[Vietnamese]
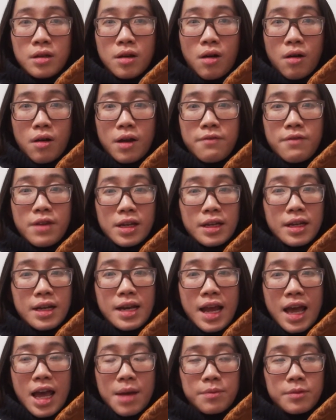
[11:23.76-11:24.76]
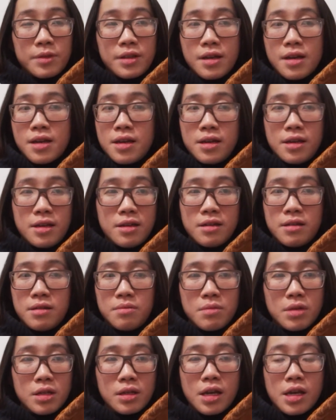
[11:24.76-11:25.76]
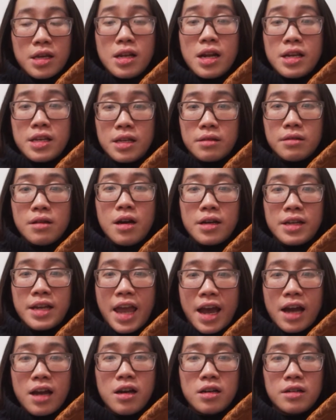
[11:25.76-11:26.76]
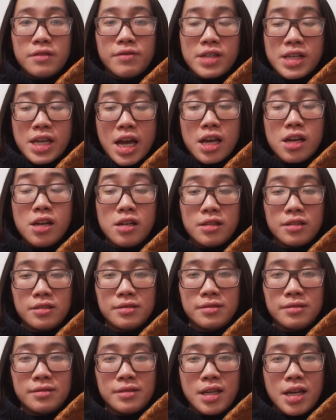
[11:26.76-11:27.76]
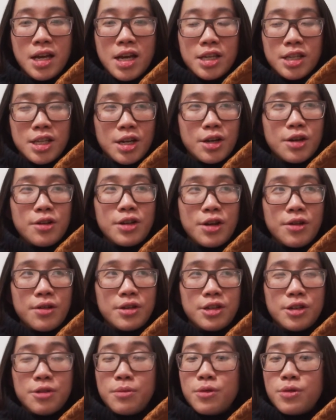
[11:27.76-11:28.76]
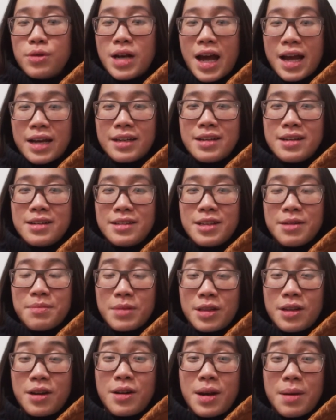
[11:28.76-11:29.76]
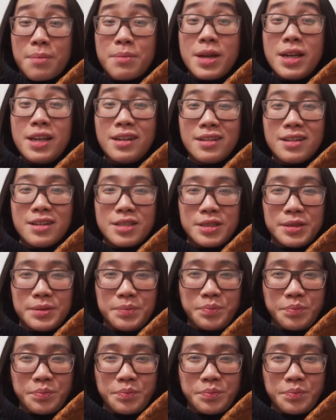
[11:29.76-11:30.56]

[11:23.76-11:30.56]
còn cái việc đi làm thì mình nghĩ là đơn giản hơn và dễ hơn chỉ có điều những mùa lạnh á, thì mình hơi làm biến thôi